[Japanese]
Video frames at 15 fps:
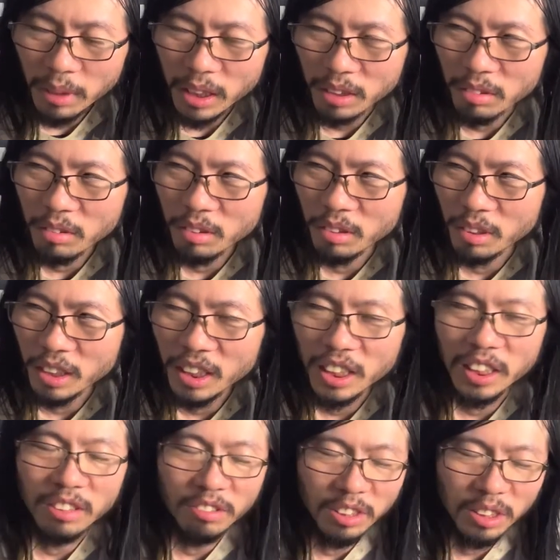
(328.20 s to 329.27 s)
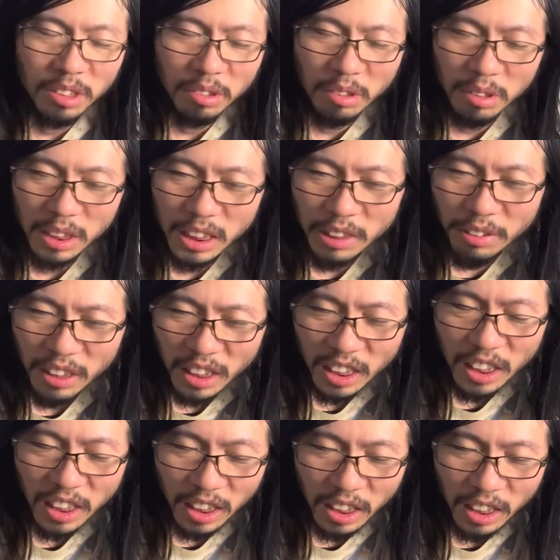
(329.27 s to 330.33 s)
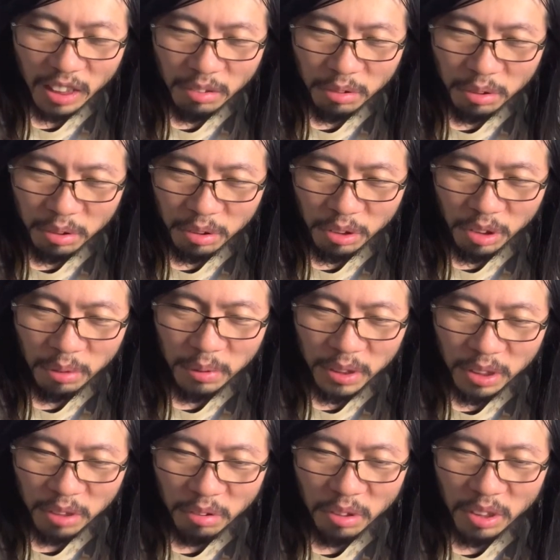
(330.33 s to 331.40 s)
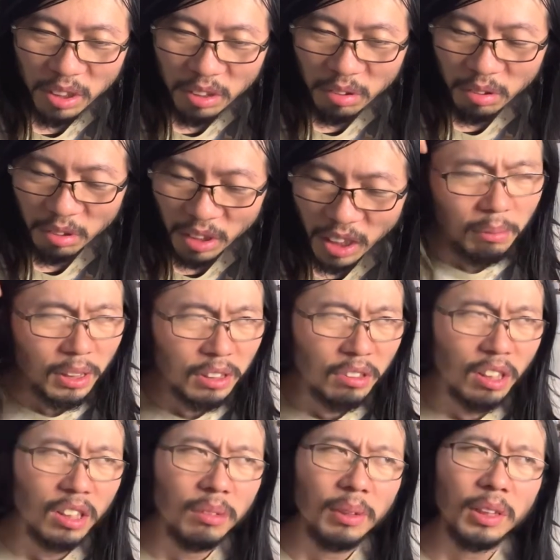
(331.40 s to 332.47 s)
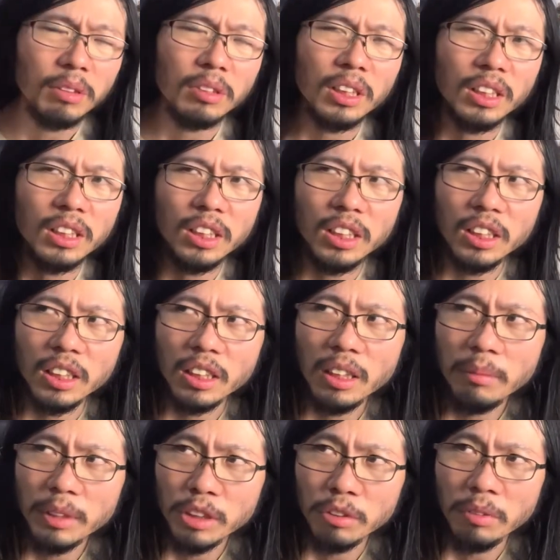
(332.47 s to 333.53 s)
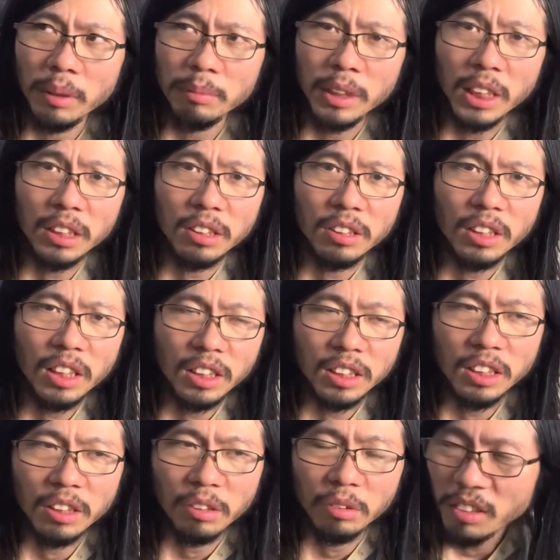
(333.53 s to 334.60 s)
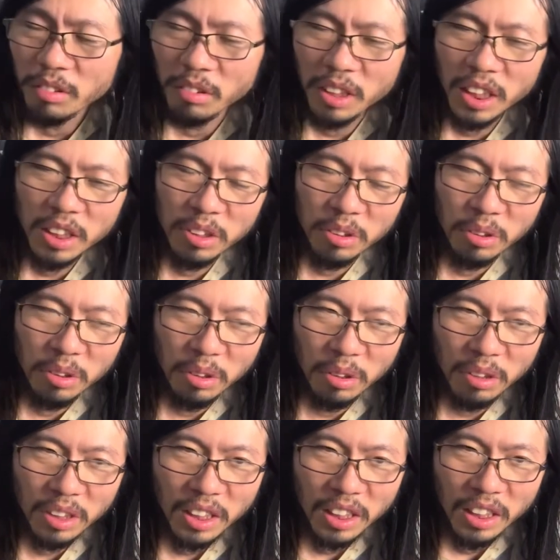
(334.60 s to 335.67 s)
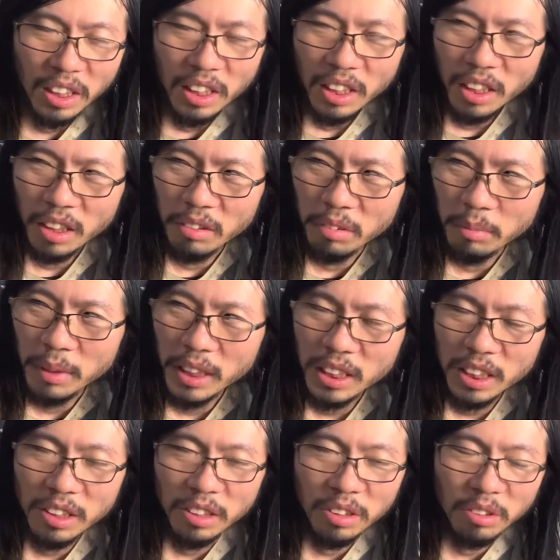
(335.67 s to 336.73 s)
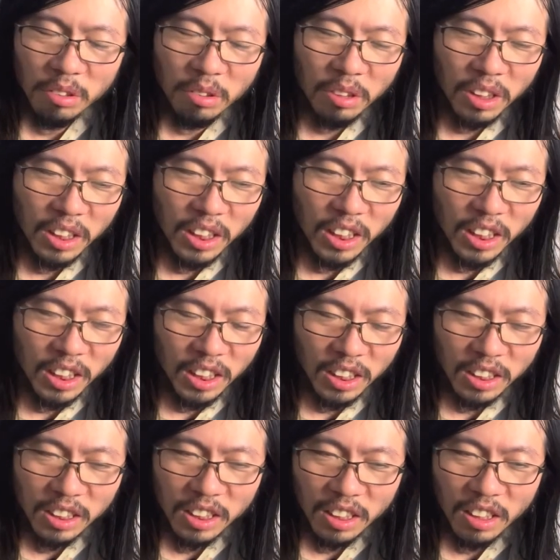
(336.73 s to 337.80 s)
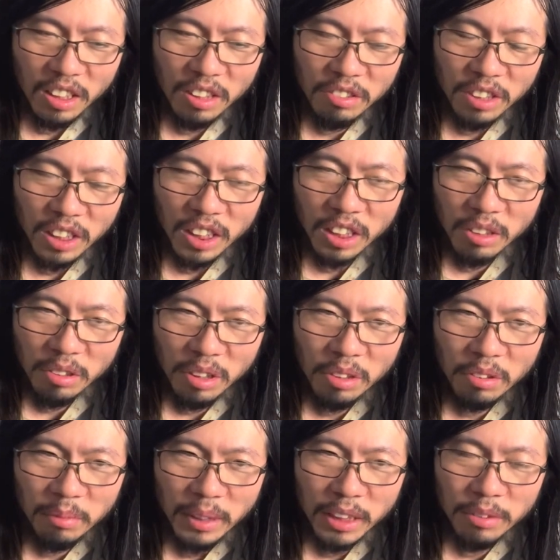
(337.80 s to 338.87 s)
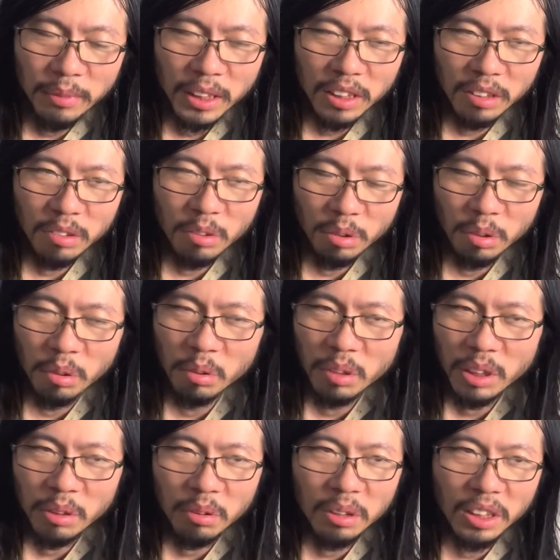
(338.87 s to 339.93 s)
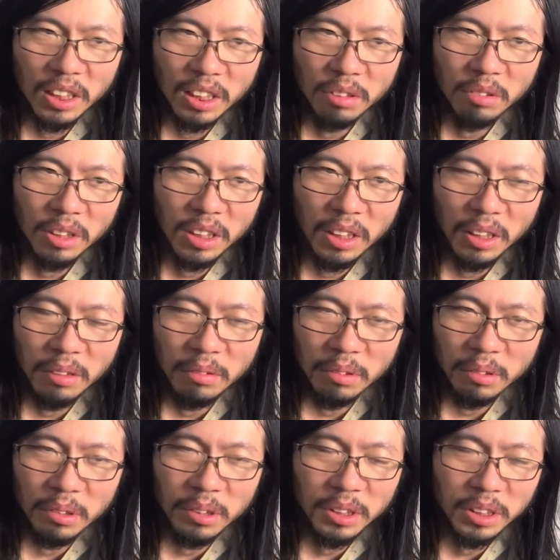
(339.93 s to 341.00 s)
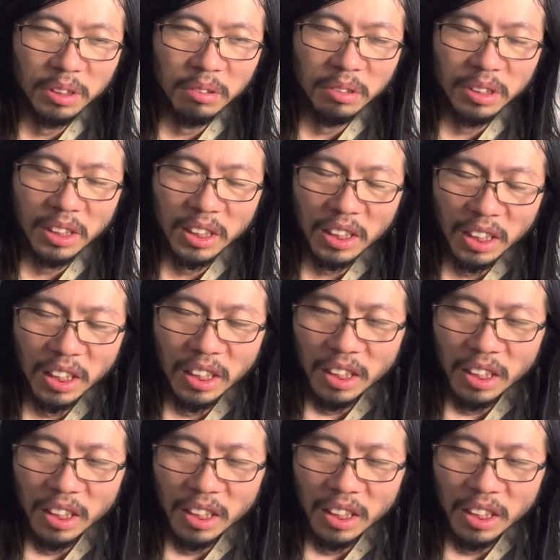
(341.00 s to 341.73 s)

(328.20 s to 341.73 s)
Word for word: そのいいですよね。その1話だけで十分すごいっていうことで、そのアルバイト先がそのファミレスなんですけど、その店長から面接の時になんかセクハラ受けて、それをうまいこと動画撮ってて、それで脅しをしてて、